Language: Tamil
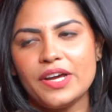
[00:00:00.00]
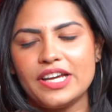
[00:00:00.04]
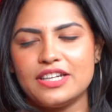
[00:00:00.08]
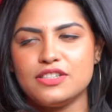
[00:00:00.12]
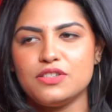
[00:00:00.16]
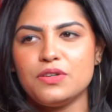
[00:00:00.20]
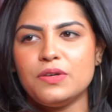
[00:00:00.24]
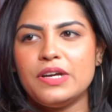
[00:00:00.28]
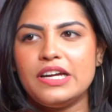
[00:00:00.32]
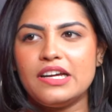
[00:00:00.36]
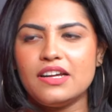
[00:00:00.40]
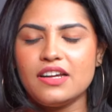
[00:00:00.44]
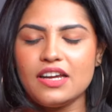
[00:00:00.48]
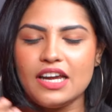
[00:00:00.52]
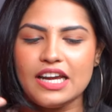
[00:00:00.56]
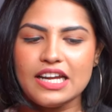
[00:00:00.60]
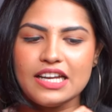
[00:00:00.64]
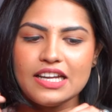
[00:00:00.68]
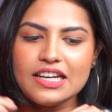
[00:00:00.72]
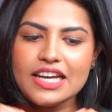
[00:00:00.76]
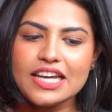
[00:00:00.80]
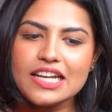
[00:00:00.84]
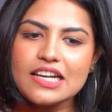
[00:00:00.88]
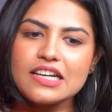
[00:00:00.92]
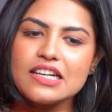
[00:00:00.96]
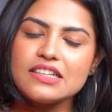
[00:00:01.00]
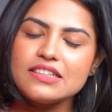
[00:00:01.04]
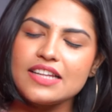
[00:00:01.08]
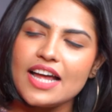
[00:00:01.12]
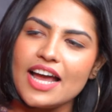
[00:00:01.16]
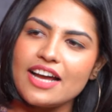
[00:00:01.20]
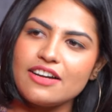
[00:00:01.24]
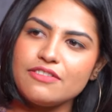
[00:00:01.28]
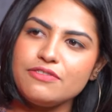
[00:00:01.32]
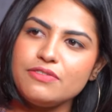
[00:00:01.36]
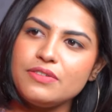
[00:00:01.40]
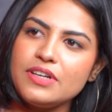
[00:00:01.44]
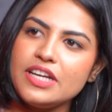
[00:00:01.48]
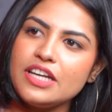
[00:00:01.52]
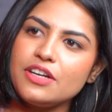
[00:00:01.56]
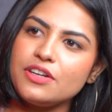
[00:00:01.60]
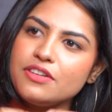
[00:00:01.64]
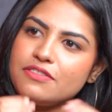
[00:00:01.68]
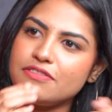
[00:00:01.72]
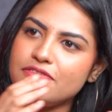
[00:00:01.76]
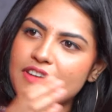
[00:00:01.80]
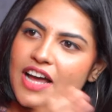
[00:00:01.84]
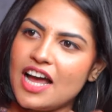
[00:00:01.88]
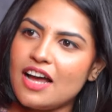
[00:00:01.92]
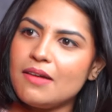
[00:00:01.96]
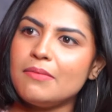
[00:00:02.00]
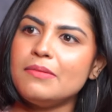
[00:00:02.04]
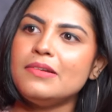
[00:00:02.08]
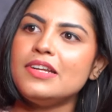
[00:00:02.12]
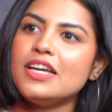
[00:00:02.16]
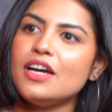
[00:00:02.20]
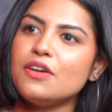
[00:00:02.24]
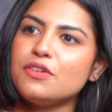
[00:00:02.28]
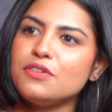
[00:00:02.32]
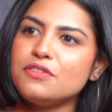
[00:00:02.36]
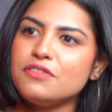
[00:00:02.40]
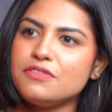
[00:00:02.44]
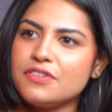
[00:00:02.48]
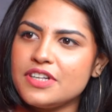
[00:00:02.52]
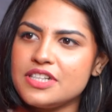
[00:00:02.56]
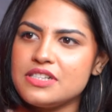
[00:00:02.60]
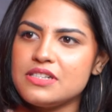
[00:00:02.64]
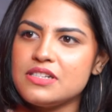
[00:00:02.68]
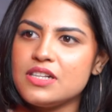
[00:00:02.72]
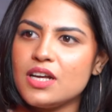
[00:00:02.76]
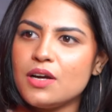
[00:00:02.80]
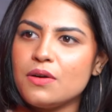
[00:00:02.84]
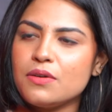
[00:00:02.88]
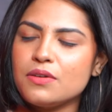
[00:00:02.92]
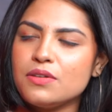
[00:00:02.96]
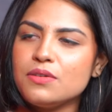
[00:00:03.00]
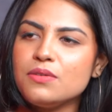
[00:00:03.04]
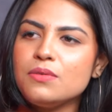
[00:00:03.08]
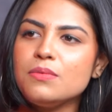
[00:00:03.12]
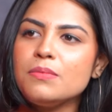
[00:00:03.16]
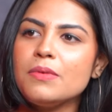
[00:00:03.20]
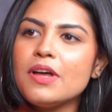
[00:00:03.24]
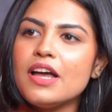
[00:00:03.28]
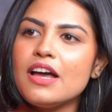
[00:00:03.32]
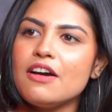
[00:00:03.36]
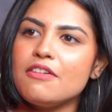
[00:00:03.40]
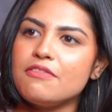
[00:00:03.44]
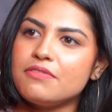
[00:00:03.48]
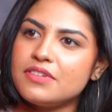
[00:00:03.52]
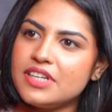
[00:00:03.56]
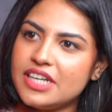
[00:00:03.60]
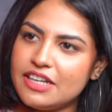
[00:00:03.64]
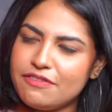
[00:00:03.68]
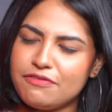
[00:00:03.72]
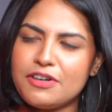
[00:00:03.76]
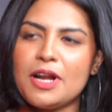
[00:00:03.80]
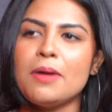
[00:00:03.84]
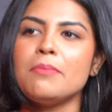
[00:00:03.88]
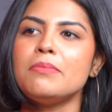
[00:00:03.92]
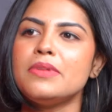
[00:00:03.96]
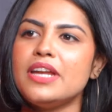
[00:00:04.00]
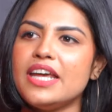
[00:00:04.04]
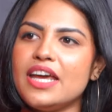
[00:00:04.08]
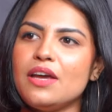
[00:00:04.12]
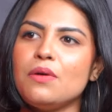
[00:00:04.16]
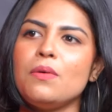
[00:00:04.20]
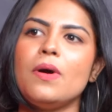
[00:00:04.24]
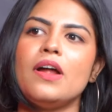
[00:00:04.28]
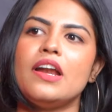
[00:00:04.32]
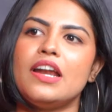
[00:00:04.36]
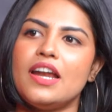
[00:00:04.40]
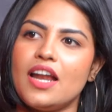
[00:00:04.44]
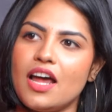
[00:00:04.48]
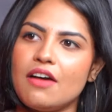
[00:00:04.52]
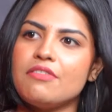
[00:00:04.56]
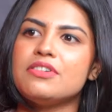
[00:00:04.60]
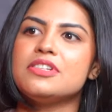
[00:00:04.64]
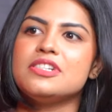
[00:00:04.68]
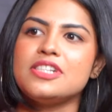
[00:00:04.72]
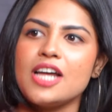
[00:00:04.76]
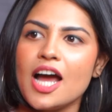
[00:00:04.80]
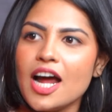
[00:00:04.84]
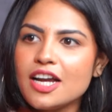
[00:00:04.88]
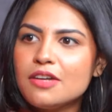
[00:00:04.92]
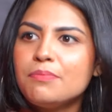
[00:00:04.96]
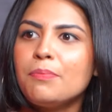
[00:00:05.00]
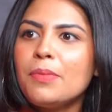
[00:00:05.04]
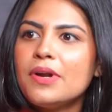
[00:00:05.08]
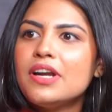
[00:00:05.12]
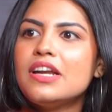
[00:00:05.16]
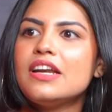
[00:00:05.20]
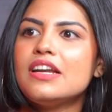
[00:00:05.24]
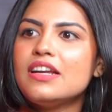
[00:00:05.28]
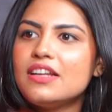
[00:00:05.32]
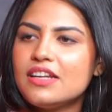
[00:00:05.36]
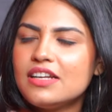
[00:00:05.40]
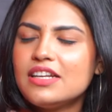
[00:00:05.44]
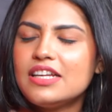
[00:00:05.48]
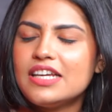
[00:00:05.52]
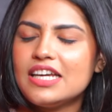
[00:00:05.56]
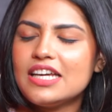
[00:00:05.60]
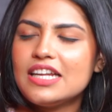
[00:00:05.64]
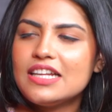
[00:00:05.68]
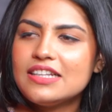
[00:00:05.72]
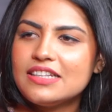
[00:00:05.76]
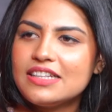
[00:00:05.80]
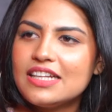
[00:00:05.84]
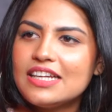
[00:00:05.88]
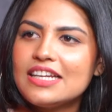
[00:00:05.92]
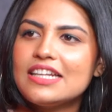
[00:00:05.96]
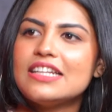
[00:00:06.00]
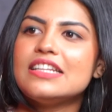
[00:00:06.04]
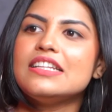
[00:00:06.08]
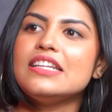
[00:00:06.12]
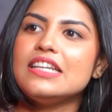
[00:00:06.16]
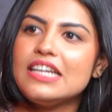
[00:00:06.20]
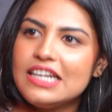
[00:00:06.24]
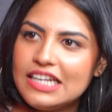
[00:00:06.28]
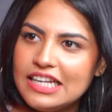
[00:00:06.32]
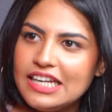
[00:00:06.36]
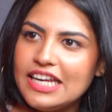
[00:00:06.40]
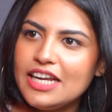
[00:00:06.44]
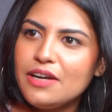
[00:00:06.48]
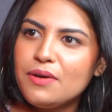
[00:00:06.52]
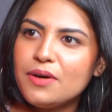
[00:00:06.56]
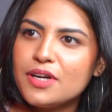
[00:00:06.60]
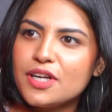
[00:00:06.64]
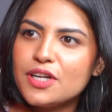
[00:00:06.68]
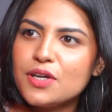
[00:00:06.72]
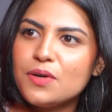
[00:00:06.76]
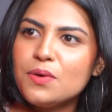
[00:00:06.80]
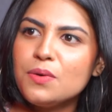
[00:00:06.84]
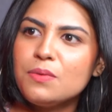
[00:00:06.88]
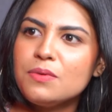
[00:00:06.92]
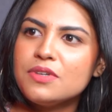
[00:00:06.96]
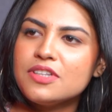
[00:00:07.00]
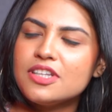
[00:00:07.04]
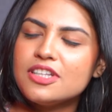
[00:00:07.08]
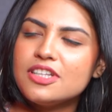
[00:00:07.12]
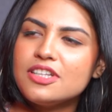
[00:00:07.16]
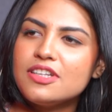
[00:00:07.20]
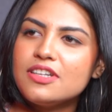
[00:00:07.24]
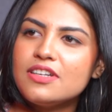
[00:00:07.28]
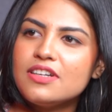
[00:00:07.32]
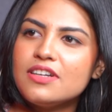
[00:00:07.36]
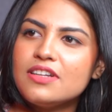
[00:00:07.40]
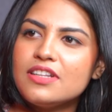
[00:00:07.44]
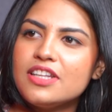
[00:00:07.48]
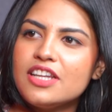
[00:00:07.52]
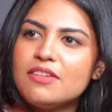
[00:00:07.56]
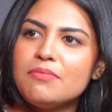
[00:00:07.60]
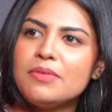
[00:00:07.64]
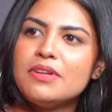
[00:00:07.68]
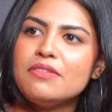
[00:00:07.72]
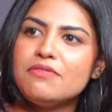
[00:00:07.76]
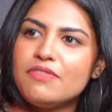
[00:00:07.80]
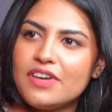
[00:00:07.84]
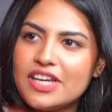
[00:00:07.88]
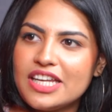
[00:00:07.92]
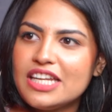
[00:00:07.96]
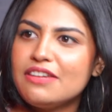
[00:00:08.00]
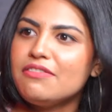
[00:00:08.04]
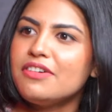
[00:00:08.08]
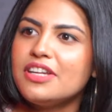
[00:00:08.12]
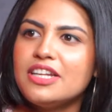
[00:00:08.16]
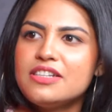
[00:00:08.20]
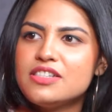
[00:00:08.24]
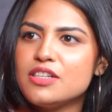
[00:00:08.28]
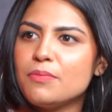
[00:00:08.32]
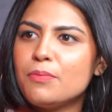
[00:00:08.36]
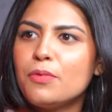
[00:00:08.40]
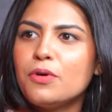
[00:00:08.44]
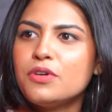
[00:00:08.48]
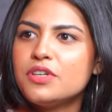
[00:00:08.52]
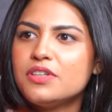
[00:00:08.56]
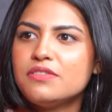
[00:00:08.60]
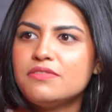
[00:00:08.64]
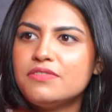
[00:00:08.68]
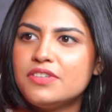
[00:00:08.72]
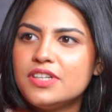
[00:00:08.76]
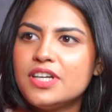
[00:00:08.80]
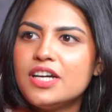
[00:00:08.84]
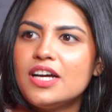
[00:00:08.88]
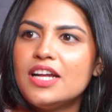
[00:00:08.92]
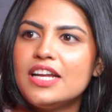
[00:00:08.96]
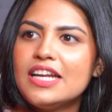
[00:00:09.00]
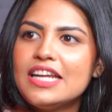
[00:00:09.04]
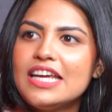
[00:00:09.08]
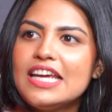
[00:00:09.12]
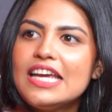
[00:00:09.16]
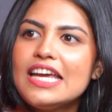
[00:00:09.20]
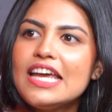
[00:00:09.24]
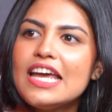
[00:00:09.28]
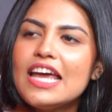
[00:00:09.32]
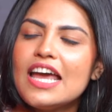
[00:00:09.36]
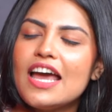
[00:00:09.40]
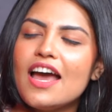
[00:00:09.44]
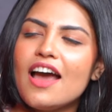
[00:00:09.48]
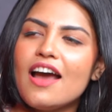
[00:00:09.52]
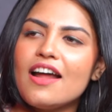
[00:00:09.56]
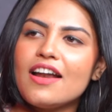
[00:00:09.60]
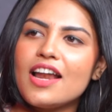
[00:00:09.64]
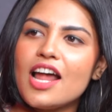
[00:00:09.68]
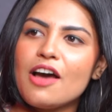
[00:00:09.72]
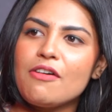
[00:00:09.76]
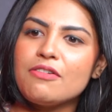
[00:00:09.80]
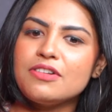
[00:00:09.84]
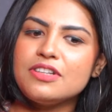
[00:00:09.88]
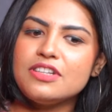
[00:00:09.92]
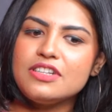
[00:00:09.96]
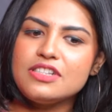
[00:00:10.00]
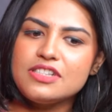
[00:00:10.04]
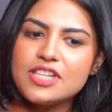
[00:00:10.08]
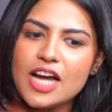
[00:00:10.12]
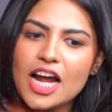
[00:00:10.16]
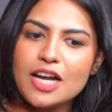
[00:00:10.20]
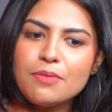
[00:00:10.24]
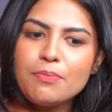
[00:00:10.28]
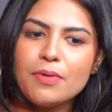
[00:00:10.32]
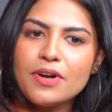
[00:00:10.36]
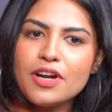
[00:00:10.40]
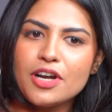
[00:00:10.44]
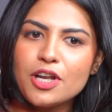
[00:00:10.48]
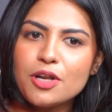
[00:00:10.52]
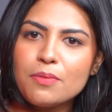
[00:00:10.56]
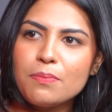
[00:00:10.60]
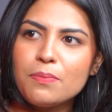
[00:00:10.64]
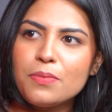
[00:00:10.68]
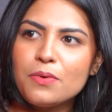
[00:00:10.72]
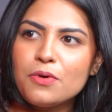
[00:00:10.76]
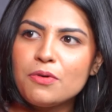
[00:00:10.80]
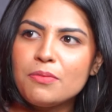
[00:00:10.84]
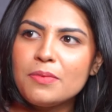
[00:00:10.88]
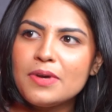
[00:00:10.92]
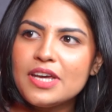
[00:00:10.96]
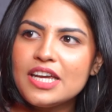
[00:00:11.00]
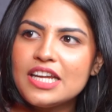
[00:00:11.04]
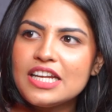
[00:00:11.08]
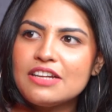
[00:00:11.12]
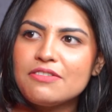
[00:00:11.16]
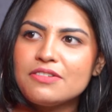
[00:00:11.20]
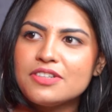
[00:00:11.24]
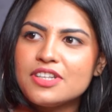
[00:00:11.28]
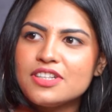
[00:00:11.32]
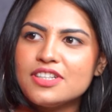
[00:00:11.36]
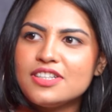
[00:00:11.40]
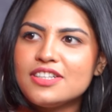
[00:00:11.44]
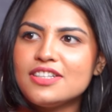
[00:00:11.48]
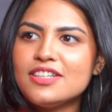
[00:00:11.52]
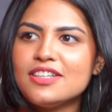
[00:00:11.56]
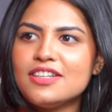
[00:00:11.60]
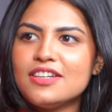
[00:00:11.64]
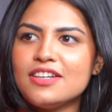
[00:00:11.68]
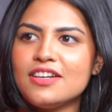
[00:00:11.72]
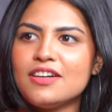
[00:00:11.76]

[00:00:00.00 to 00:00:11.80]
ஓகே ஸோ எனக்கு என்னென்னா தேங்க்ஃபுல்லி என்னோடய ஃபேமிலி ஆகட்டும் ஃப்ரெண்ட்ஸ் ஆகட்டும் ஃப்ரம் டே ஒன் நாம் ஸ்டார்ட் பண்ணுற நேரத்தில் இருந்து இன்னைக்கு வரைக்கும் வந்துட்டு தே பீன் வெரி வெரி சப்போர்ட்டிவ் ரியலி நான் வந்து ஸ்டார்ட் பண்ணுறப்போவே என்னை வந்துட்டு